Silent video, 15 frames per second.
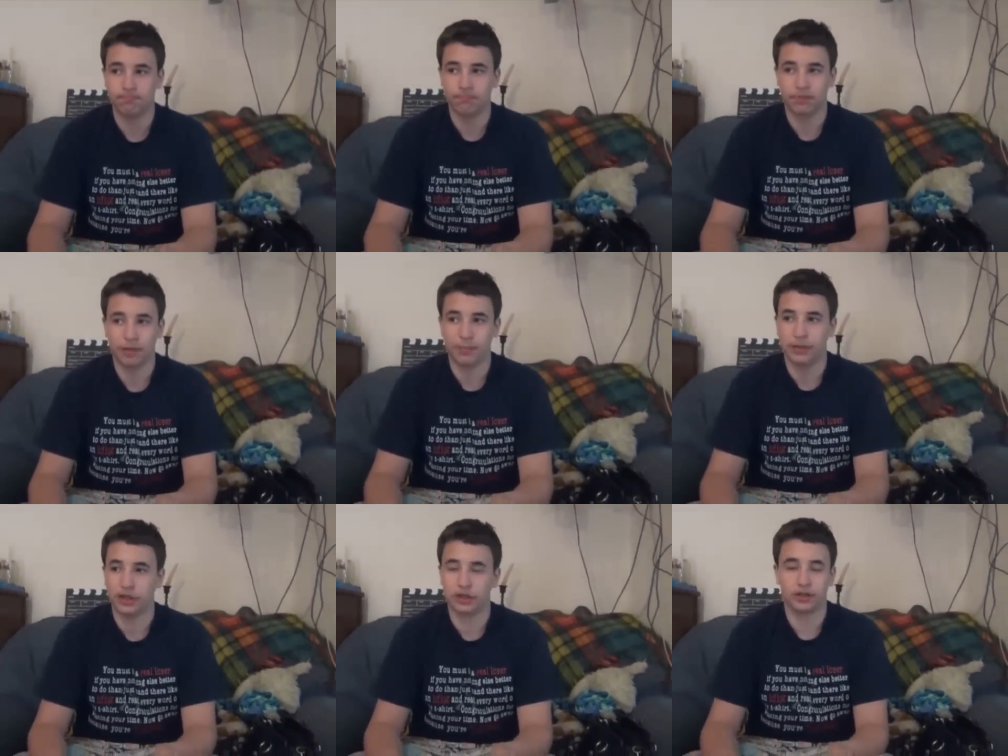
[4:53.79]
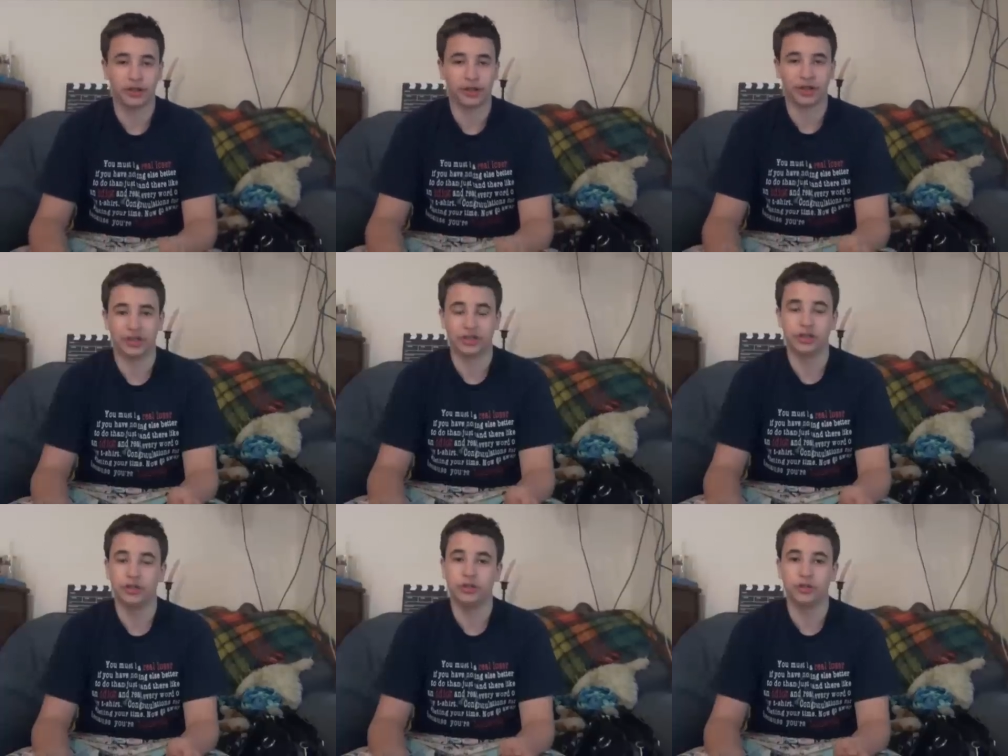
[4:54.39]
напишите
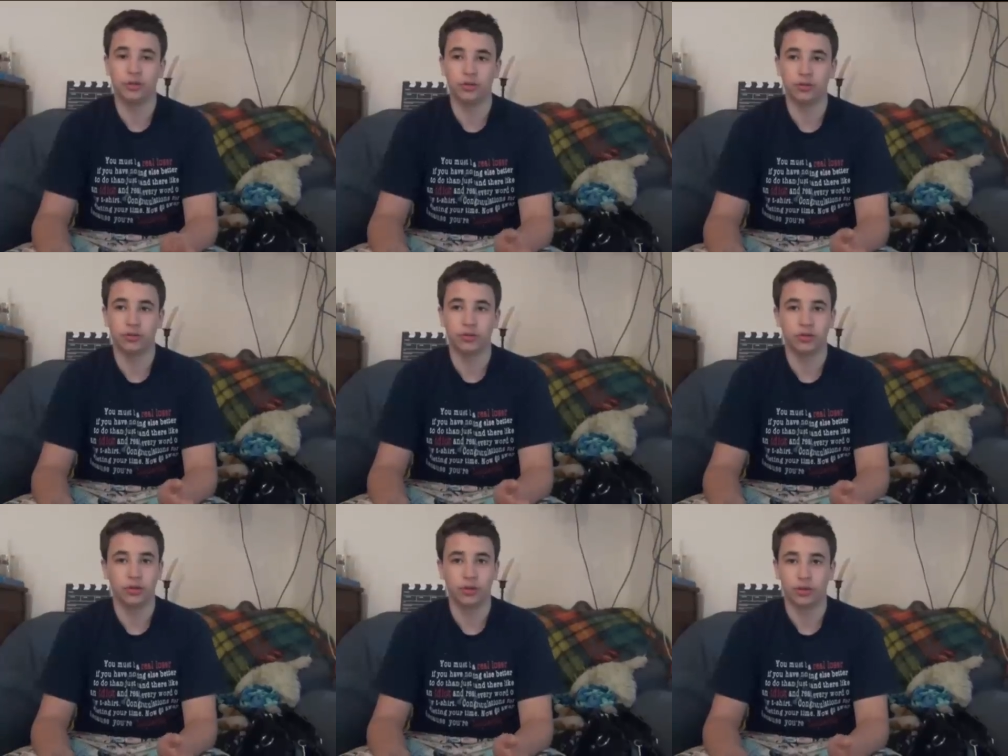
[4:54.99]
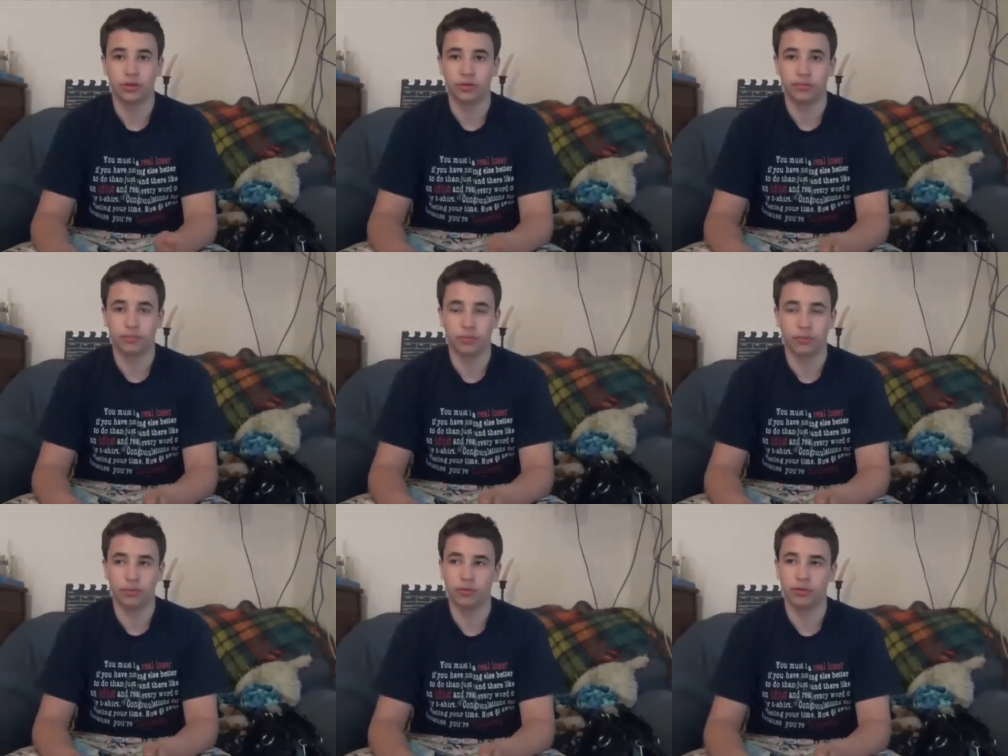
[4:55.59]
рецензию,
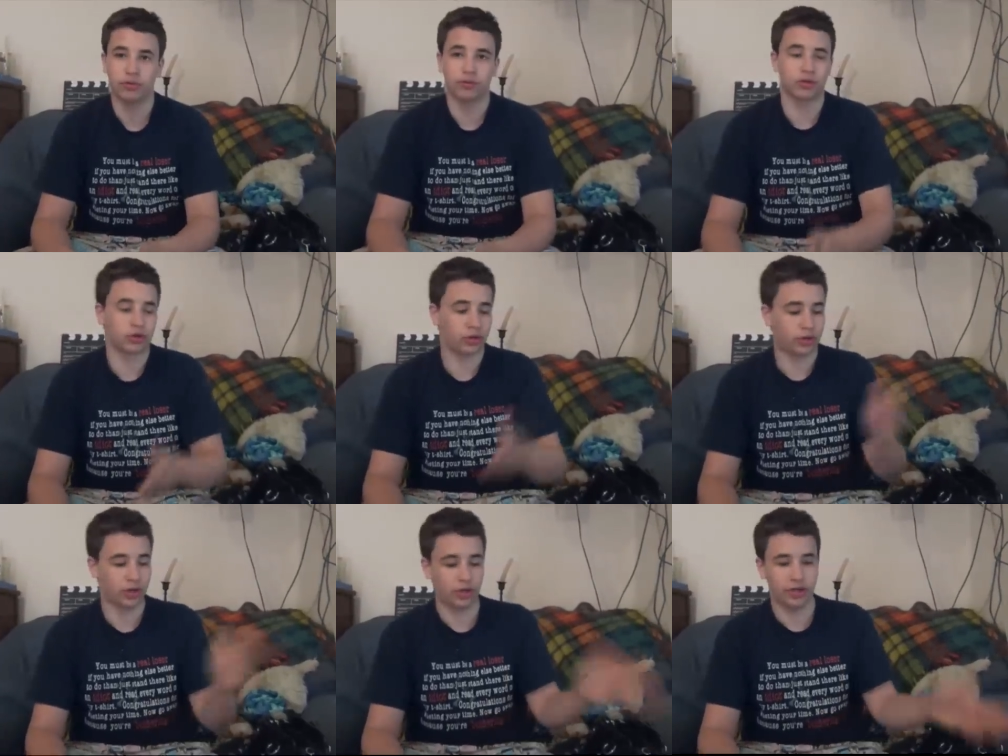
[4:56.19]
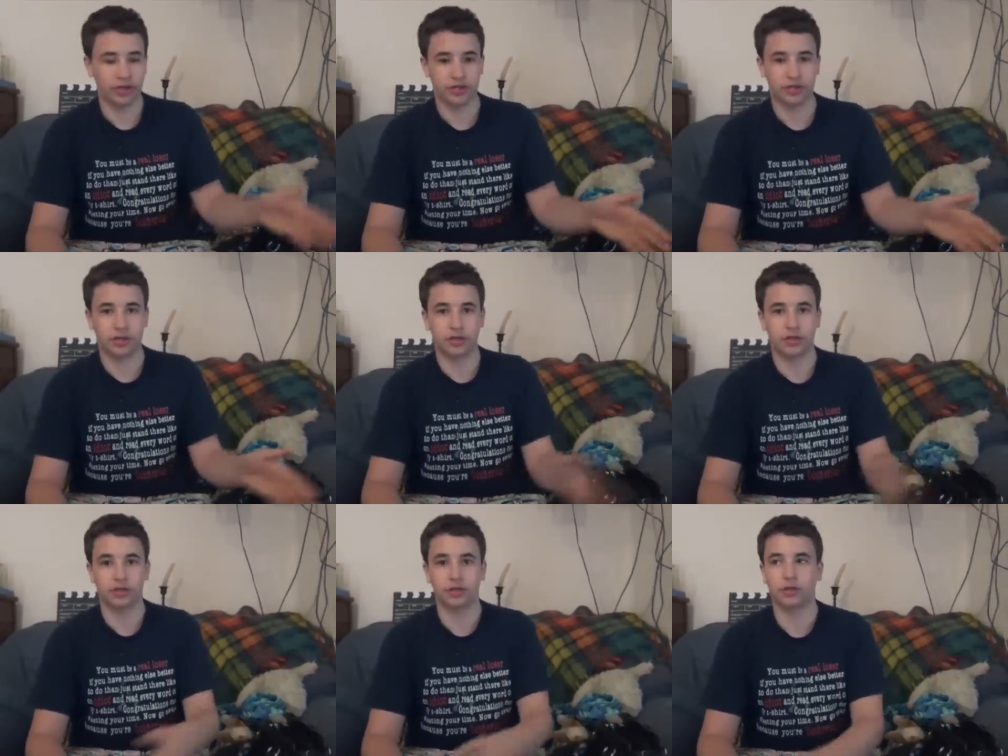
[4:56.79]
будь вы журналист,
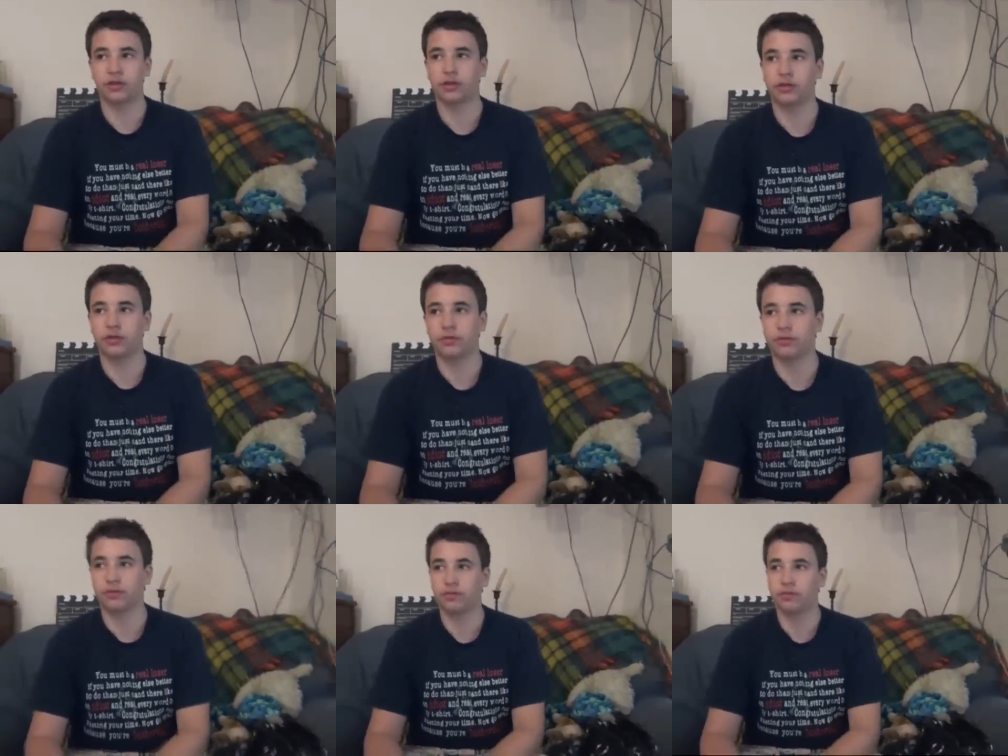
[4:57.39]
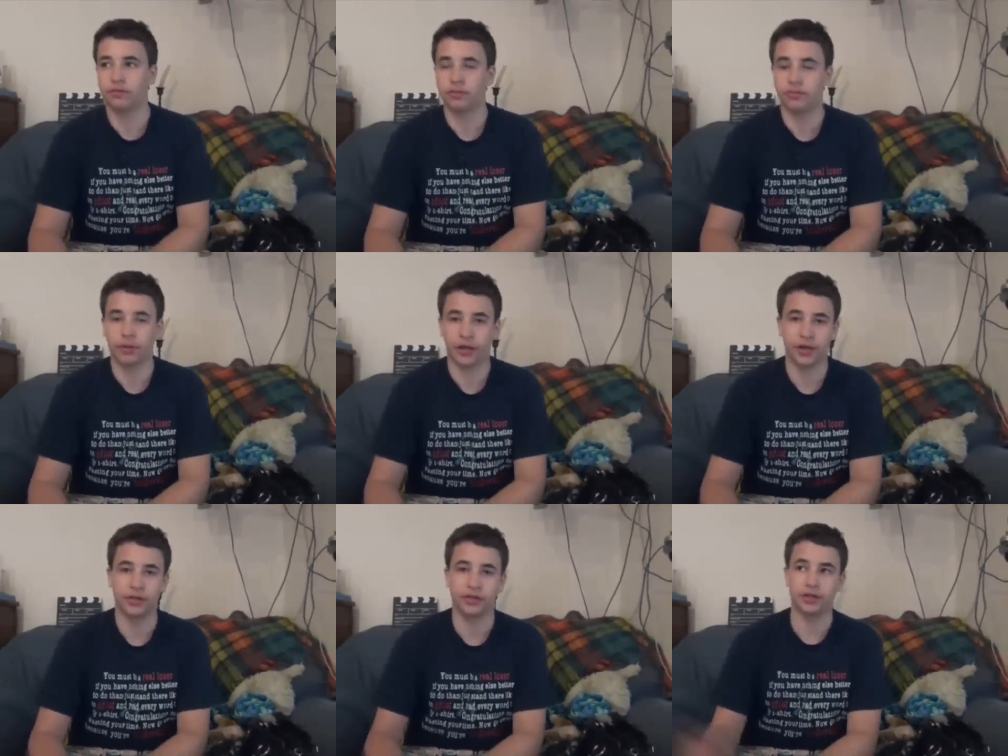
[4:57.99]
э, в
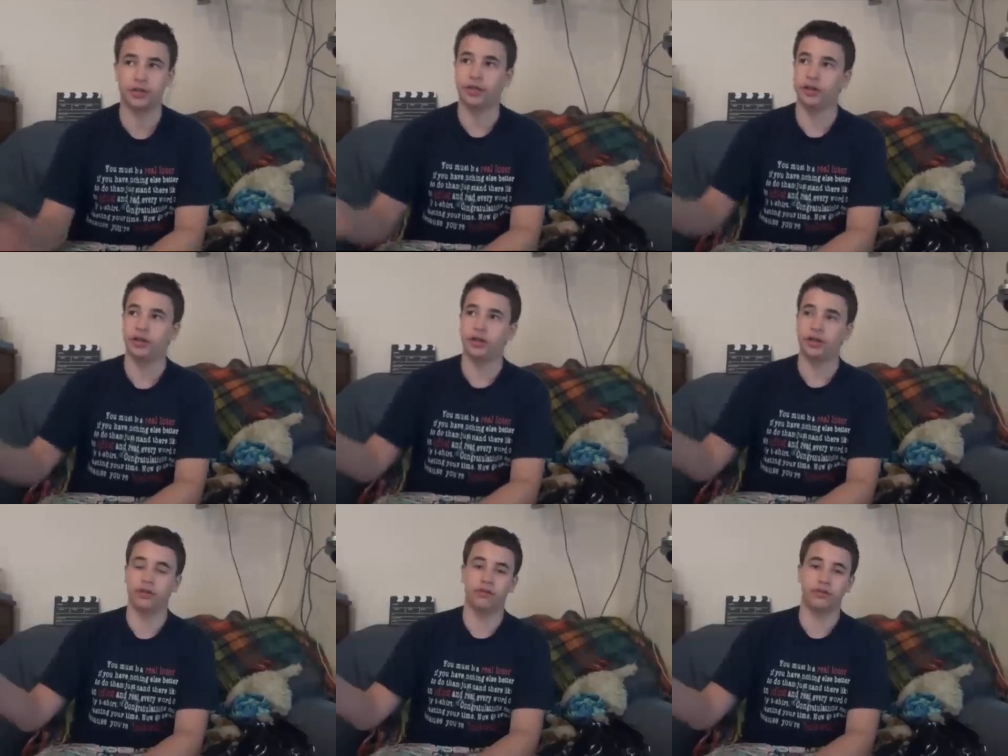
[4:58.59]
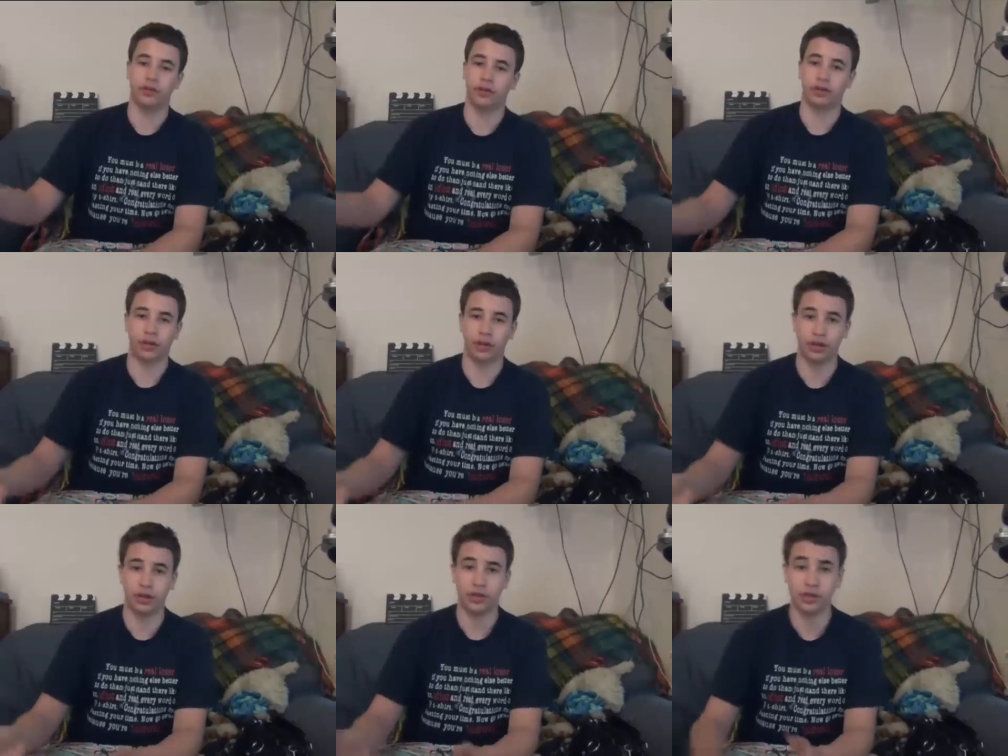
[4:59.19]
прессе или в
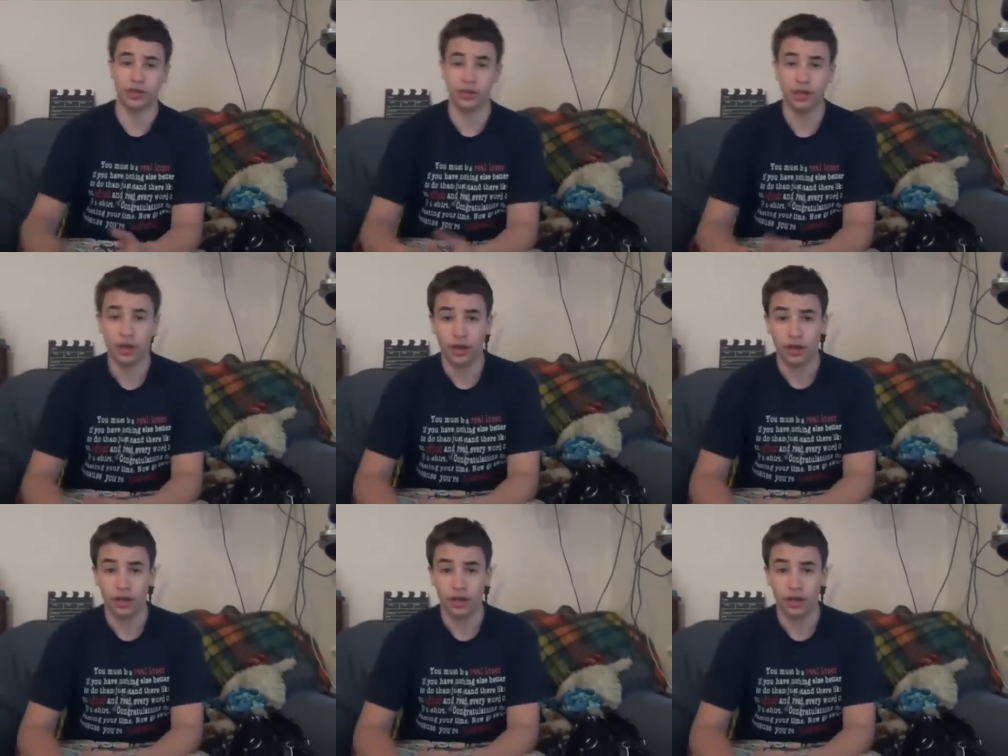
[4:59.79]
интернете,